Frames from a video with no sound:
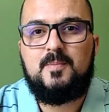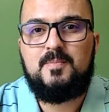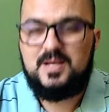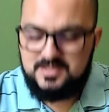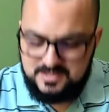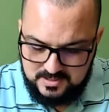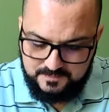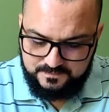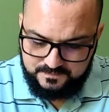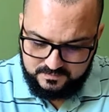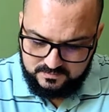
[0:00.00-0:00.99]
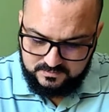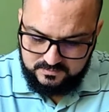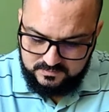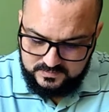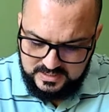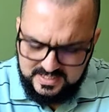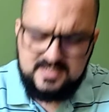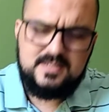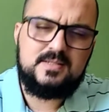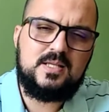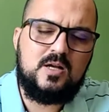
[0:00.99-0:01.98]
Mas
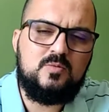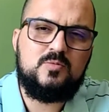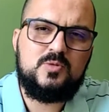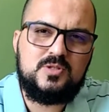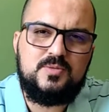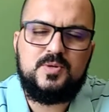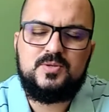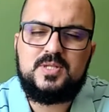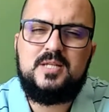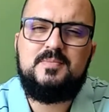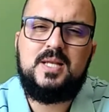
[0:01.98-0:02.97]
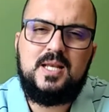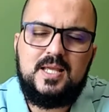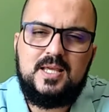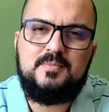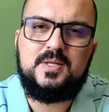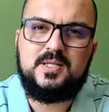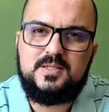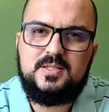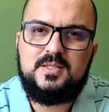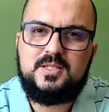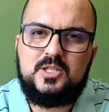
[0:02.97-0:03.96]
esse salmo, meus irmãos, ele me lembra
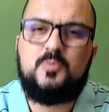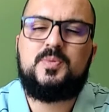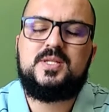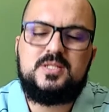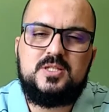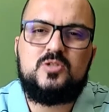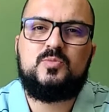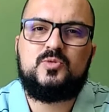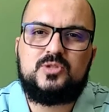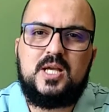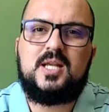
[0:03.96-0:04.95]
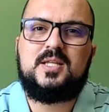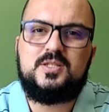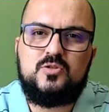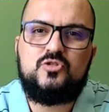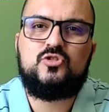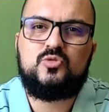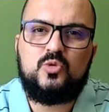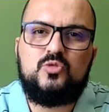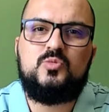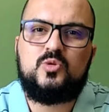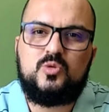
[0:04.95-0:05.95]
que eu preciso buscar a Deus de
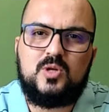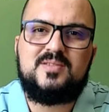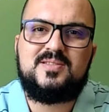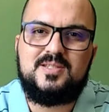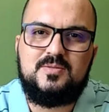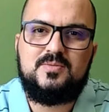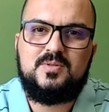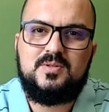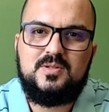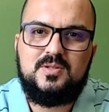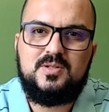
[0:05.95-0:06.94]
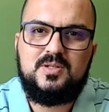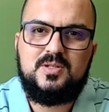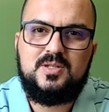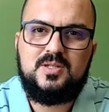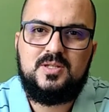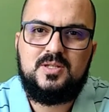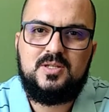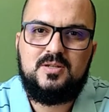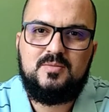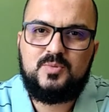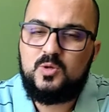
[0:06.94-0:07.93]
todo o meu coração.
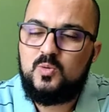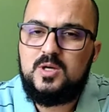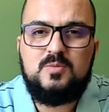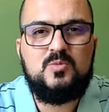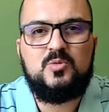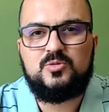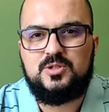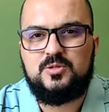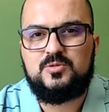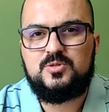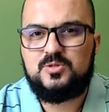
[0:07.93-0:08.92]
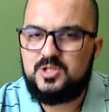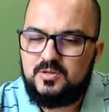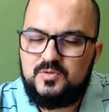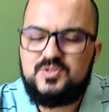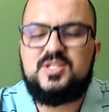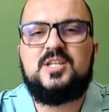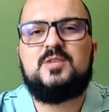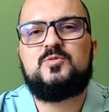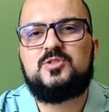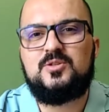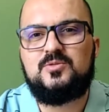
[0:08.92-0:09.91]
Porque eu amo meu Deus, eu sei que você
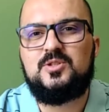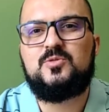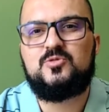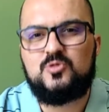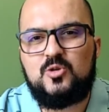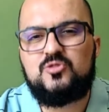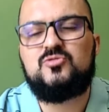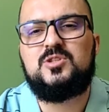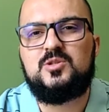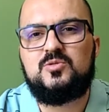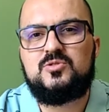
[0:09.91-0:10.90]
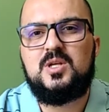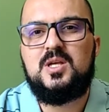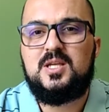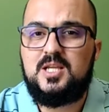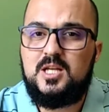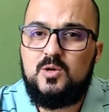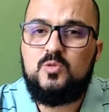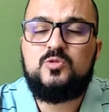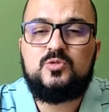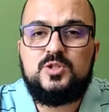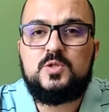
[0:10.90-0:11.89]
ama o seu Deus, o nosso Deus. Ele é o
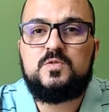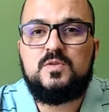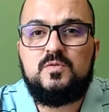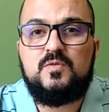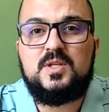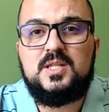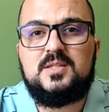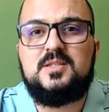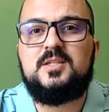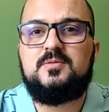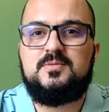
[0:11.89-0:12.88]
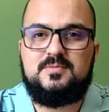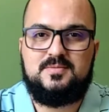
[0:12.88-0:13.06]
único Deus vivo e verdadeiro.